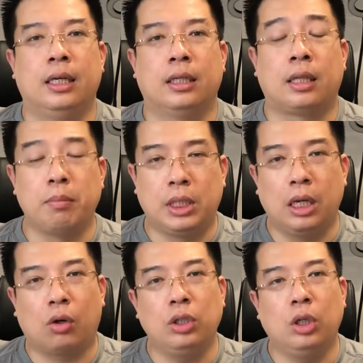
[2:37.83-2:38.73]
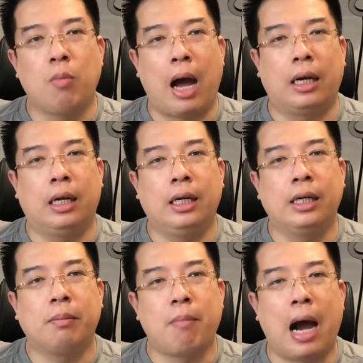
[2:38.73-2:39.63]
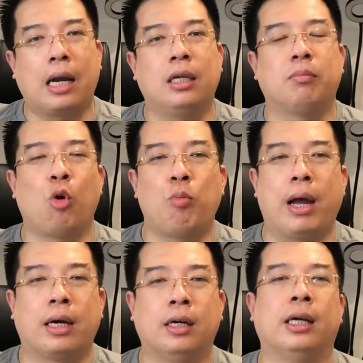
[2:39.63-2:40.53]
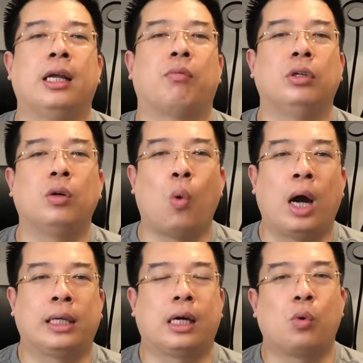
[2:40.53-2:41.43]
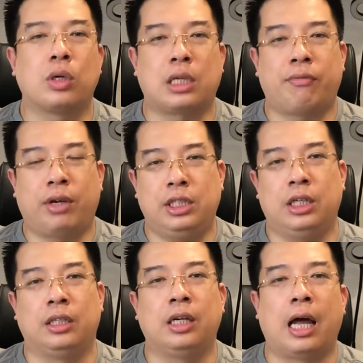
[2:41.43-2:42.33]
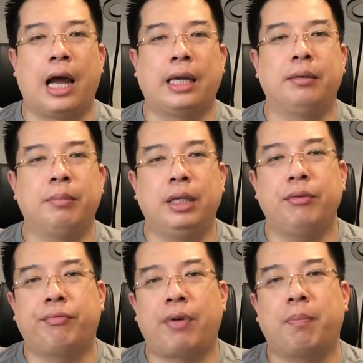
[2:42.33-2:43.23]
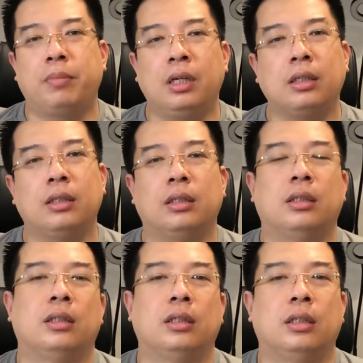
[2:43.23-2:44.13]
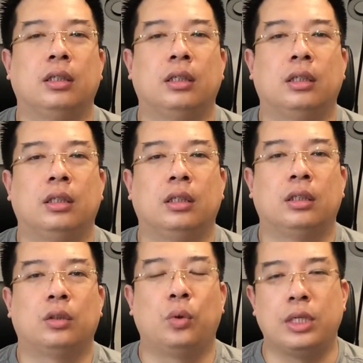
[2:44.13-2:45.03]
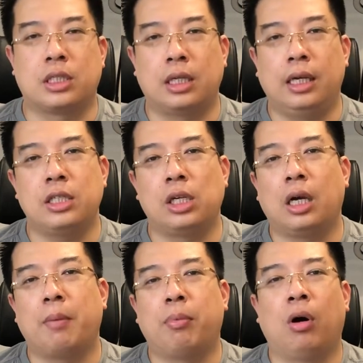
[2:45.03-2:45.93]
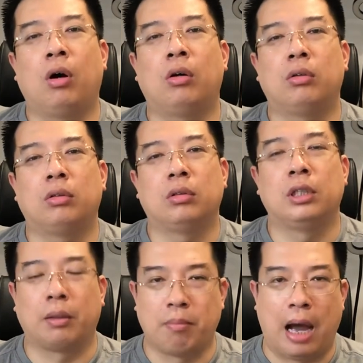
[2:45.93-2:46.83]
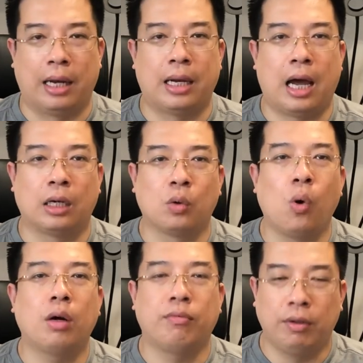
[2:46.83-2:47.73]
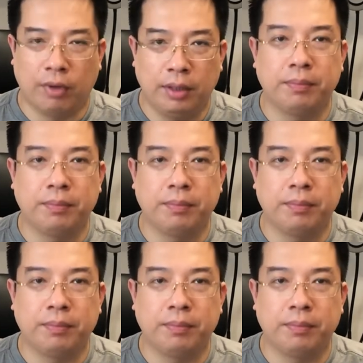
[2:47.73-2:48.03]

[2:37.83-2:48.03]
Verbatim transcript: Thậm chí là có nhiều bạn là lên cấp 3 đã được bố mẹ gửi đi học ở nước ngoài tại các quốc gia phát triển như là Anh, Mỹ, Pháp, Đức, Thụy Sĩ, Singapore, Nhật Bản, Hàn Quốc, vân vân.